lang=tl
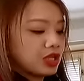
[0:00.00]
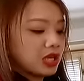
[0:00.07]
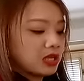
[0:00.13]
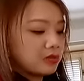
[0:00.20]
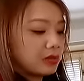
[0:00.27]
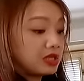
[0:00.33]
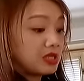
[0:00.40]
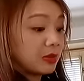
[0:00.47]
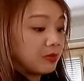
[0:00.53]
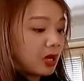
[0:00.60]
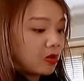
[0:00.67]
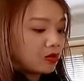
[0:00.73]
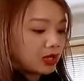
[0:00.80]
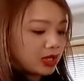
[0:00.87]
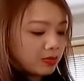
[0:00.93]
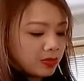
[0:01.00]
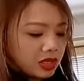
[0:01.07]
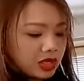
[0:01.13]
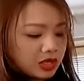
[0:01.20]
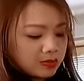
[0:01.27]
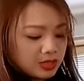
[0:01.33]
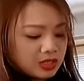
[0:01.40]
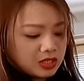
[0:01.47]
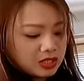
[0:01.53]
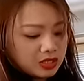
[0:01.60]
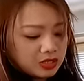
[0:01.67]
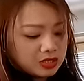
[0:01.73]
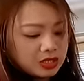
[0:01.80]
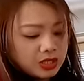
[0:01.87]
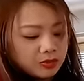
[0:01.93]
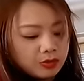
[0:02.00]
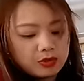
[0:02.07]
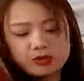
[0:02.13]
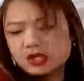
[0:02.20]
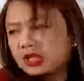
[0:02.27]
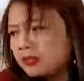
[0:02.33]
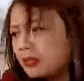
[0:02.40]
dyan, magsabaw na naman kami niyan. Pero